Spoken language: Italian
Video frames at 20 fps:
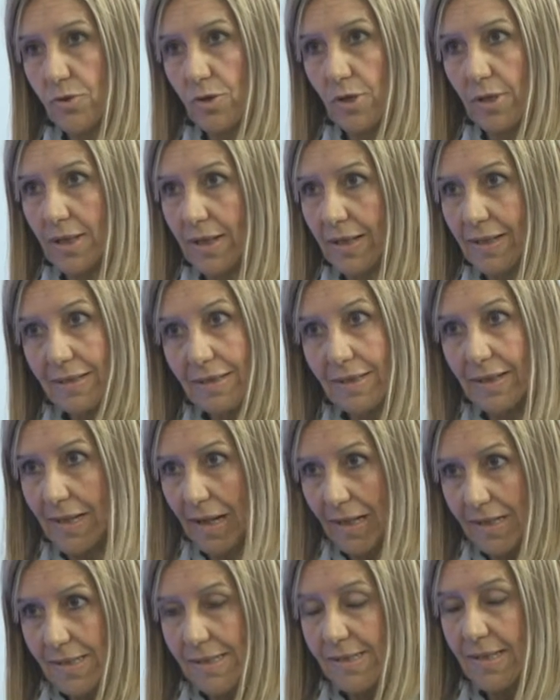cercare di
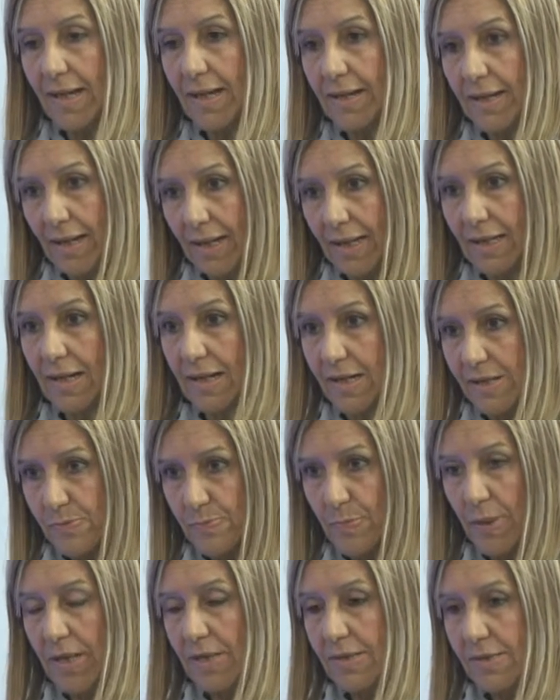realizzare anche alla
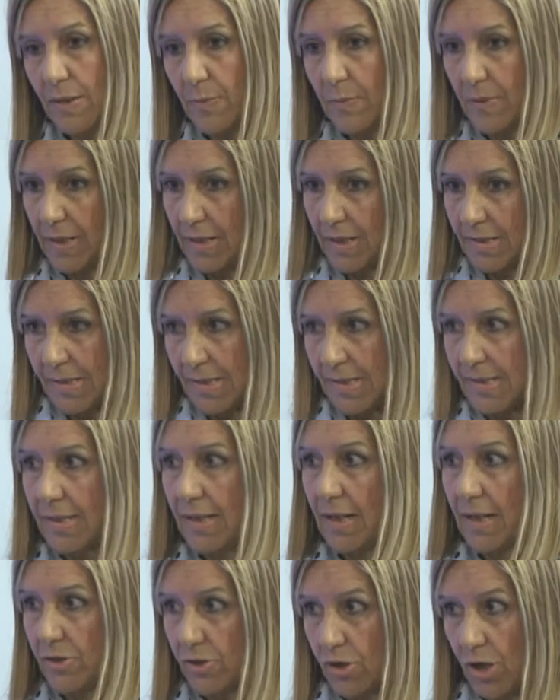Spezia perché
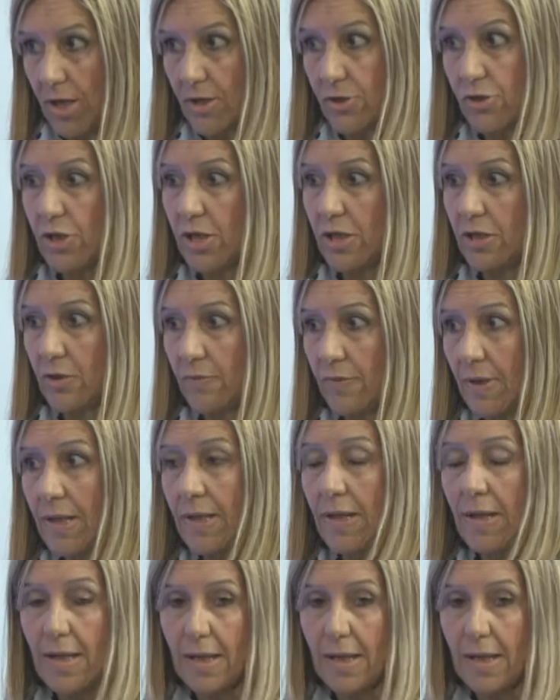esiste già a Genova